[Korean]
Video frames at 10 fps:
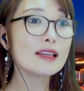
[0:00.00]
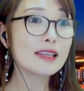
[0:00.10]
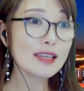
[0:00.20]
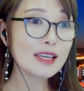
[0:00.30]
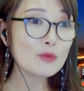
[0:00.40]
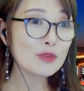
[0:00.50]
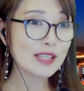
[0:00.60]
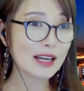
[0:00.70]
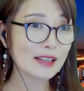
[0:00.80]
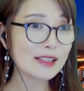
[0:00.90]
긴
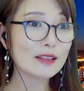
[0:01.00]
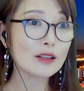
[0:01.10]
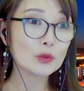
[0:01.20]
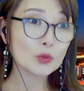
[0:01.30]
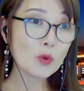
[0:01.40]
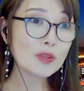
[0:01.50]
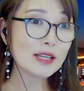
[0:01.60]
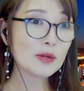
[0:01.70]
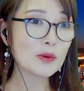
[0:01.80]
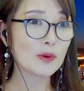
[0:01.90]
문장을
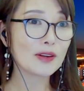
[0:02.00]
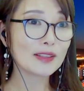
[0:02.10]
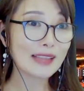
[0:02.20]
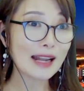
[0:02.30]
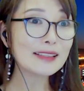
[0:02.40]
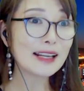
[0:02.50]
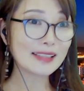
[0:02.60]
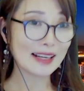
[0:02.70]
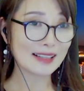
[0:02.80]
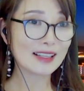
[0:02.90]
통째로
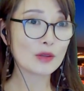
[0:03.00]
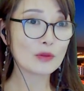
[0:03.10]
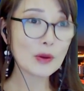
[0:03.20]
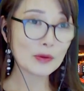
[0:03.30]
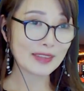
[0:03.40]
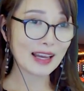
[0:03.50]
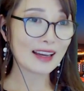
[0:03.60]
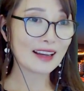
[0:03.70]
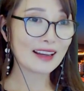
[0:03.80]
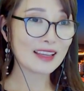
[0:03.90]
달달달
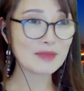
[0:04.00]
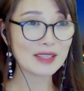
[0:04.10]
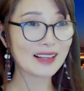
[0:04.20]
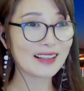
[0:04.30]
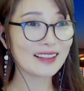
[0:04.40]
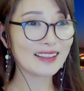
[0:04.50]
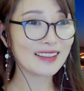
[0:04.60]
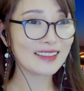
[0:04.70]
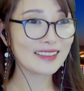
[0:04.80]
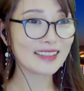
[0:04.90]
외운다 입니다.
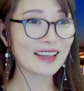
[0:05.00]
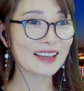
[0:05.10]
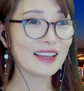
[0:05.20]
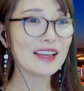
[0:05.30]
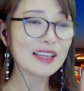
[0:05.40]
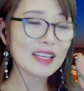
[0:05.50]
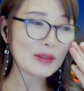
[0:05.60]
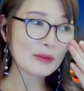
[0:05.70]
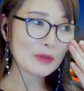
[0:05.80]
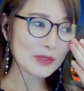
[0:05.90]
네, 이
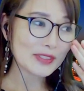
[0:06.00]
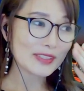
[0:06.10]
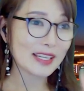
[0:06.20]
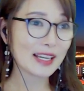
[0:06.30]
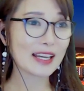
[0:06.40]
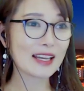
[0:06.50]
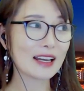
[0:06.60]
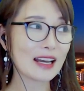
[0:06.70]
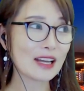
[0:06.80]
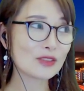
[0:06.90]
방법은
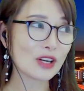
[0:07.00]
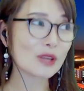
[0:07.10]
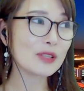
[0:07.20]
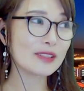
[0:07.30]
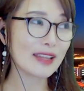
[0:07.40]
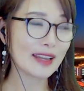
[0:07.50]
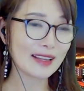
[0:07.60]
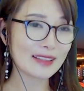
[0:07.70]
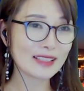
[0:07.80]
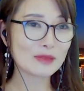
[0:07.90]
제가 아주 젊을
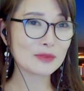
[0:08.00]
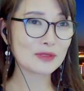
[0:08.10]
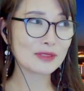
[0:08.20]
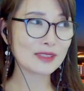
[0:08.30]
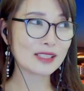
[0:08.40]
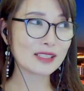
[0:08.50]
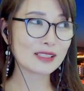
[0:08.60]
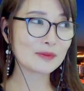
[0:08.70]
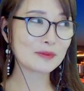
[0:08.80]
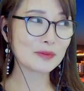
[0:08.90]
때,
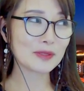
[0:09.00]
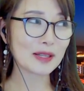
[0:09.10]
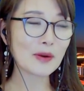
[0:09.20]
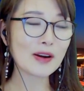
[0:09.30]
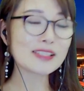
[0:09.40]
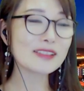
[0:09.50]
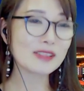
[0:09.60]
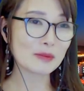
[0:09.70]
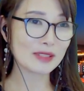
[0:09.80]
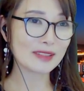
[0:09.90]
지금보다 훨씬
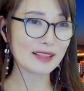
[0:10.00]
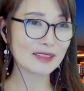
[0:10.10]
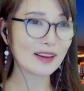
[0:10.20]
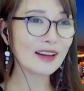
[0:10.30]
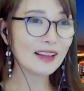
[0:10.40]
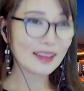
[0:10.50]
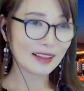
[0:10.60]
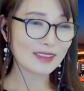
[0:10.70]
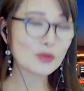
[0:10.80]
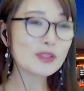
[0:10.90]
젊을 때죠.
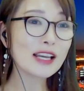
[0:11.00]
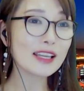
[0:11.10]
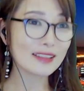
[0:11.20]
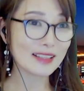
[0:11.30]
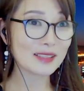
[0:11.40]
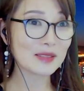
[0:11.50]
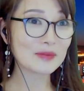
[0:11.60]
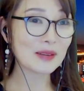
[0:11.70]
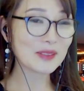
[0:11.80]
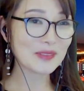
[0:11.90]
초창기 때 쓰던
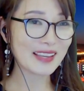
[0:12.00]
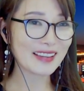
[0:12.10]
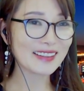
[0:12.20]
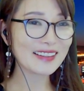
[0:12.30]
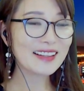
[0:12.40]
방법이에요.